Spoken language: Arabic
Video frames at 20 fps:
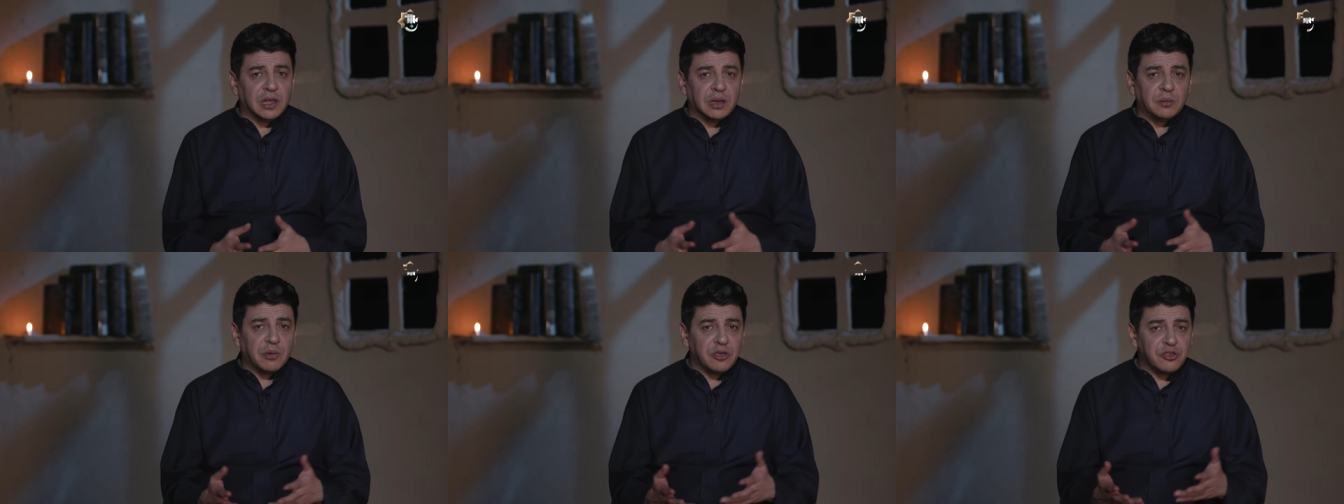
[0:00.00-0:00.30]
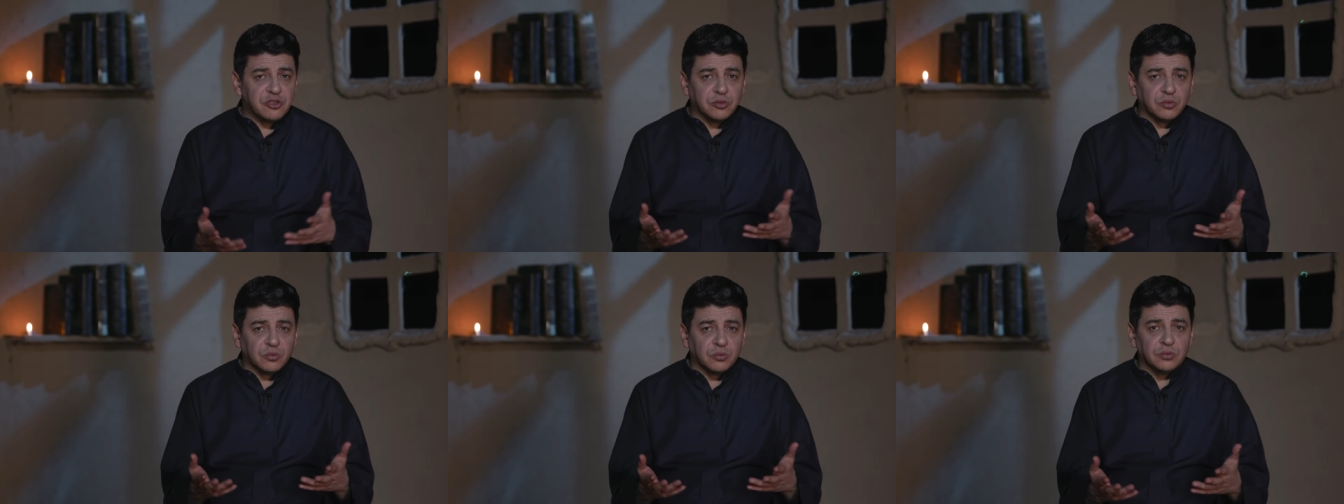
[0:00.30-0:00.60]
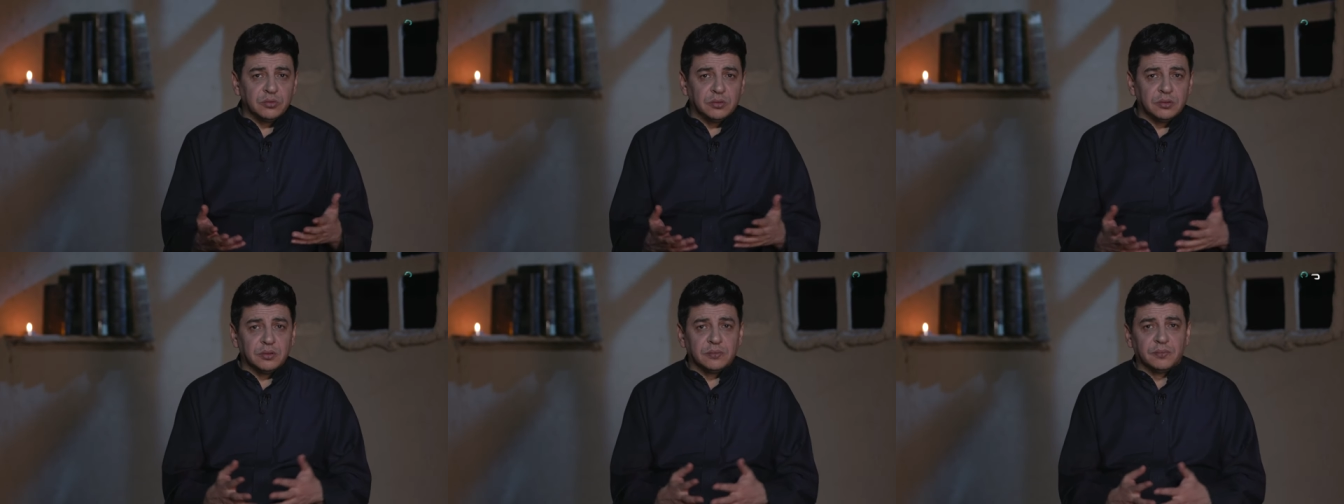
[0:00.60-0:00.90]

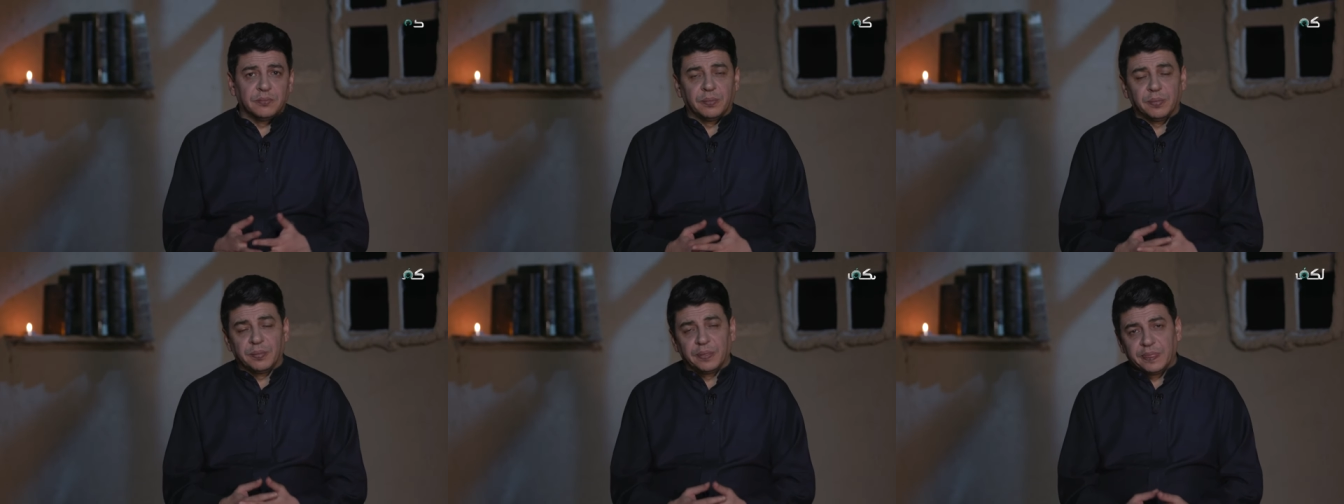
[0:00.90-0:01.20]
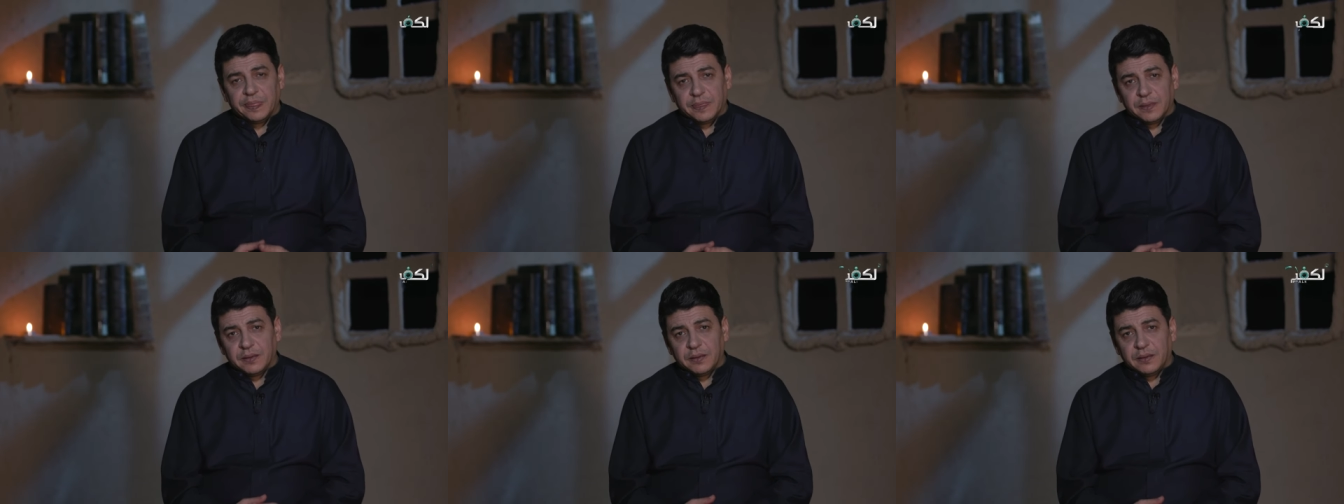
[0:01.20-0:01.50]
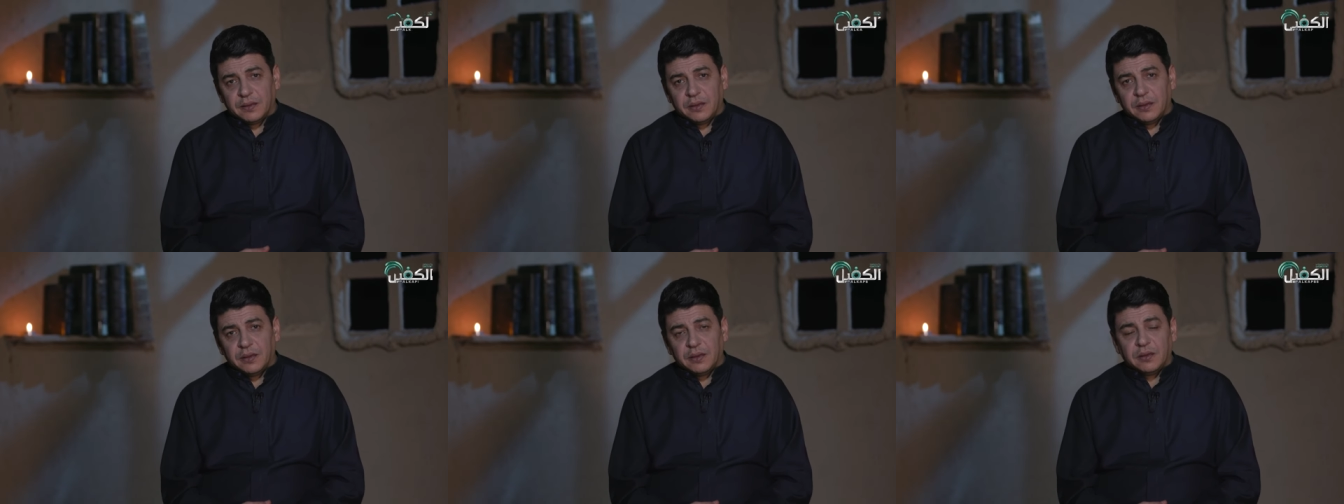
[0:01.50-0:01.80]
المجنون
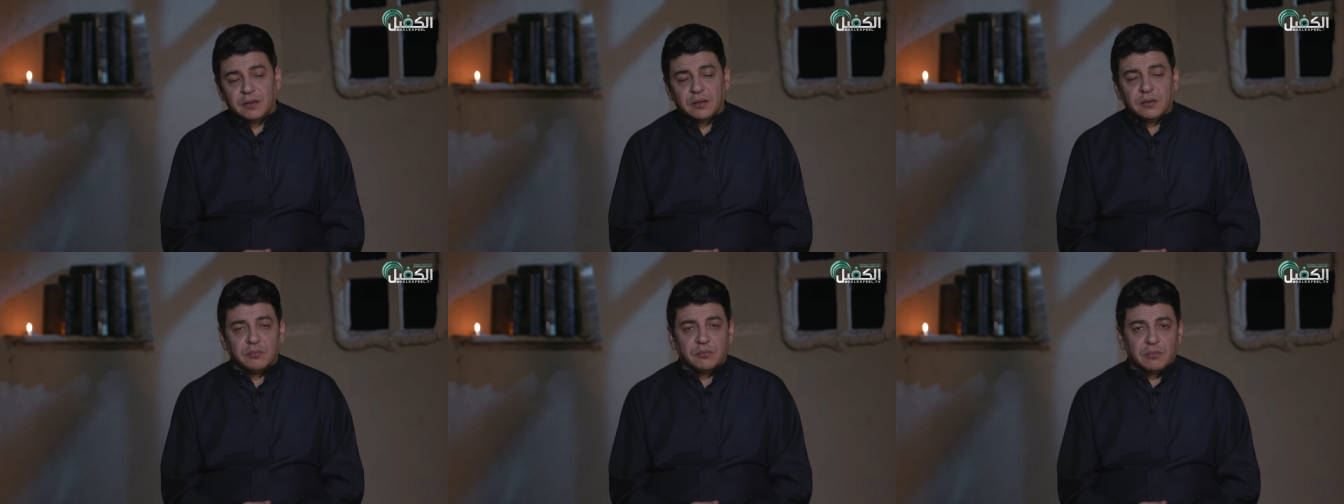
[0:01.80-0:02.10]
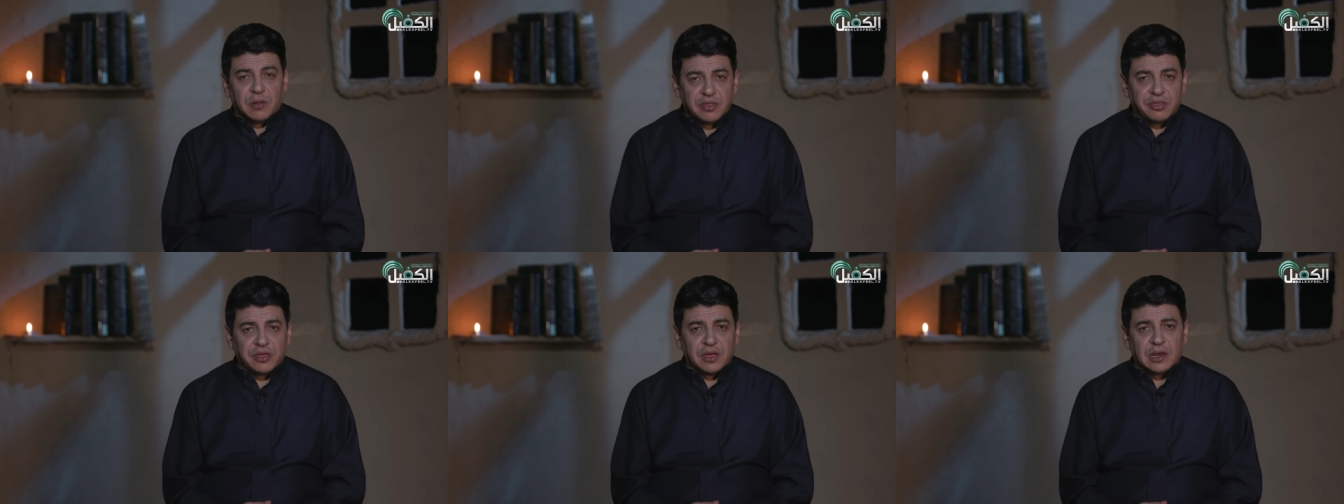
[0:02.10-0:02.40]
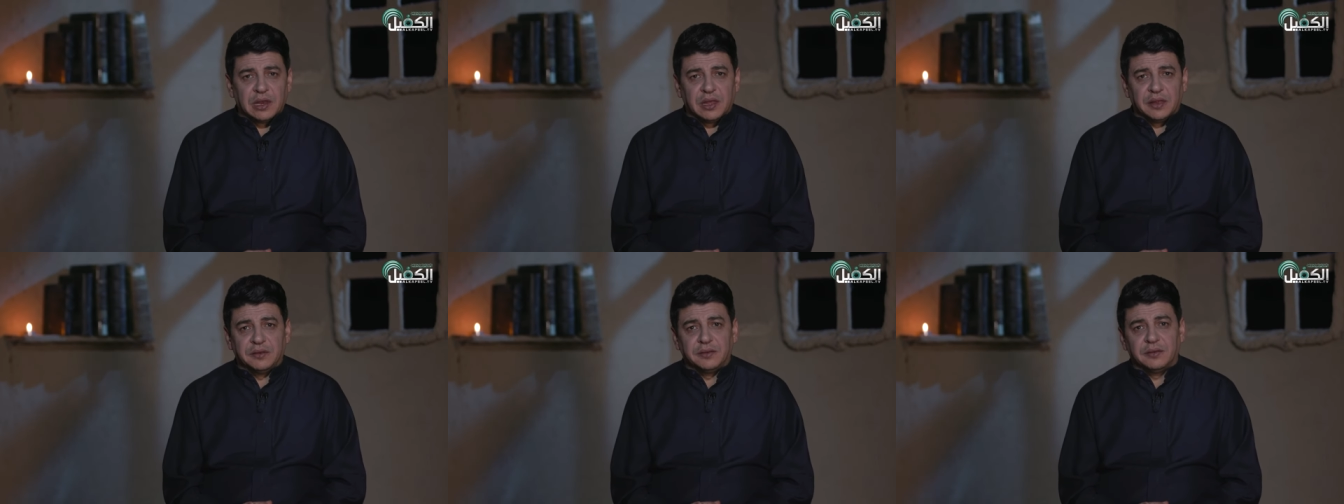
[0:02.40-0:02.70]

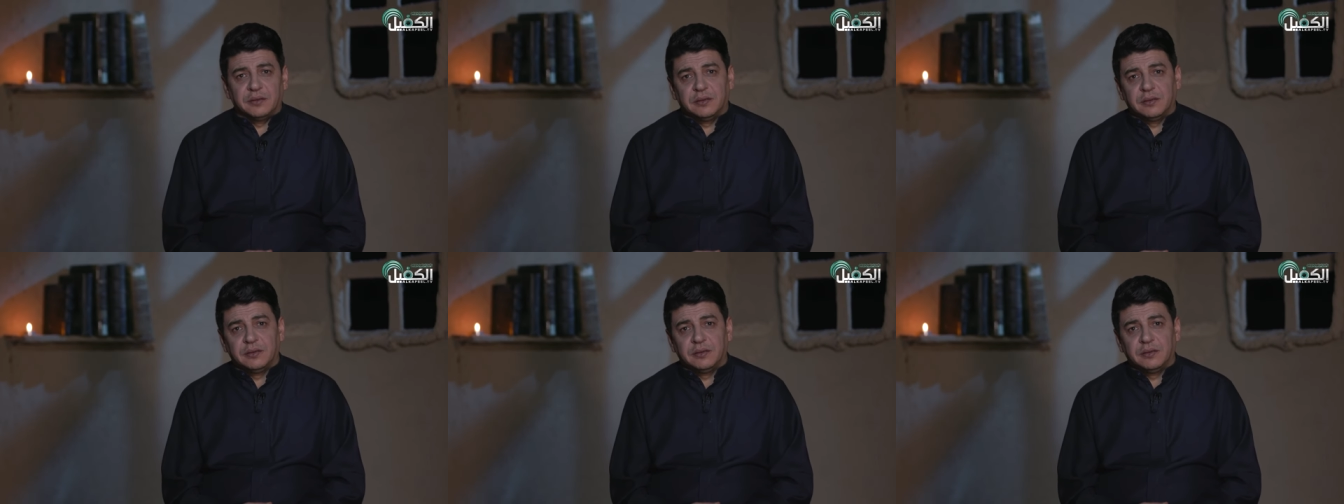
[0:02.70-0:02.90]
مثلا